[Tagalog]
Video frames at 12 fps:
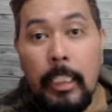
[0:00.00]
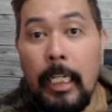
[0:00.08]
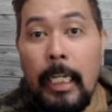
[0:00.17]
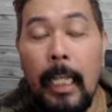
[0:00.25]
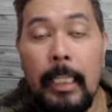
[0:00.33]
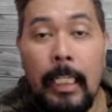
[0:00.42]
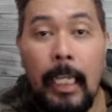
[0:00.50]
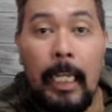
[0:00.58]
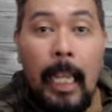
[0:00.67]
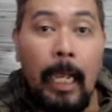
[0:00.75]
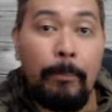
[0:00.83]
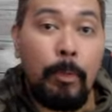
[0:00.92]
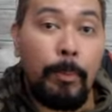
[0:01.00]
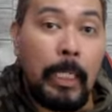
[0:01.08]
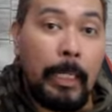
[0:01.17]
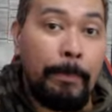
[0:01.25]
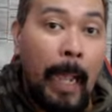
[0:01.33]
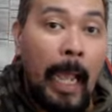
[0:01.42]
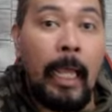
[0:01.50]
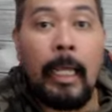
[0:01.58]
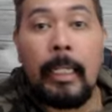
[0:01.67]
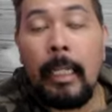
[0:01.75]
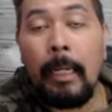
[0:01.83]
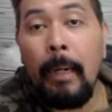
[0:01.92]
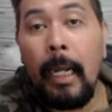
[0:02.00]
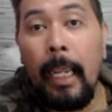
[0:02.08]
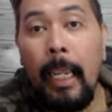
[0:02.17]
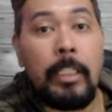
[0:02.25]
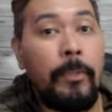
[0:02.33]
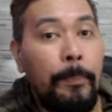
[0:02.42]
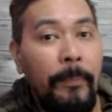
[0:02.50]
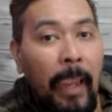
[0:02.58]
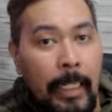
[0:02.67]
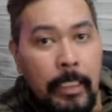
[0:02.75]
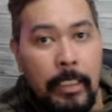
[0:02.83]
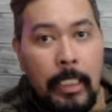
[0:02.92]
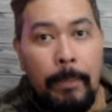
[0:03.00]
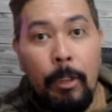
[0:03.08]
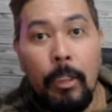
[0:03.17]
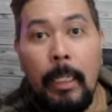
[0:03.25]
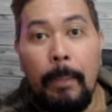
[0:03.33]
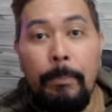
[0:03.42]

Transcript: hindi na natin kailangan bumili pa ng mga expensive no,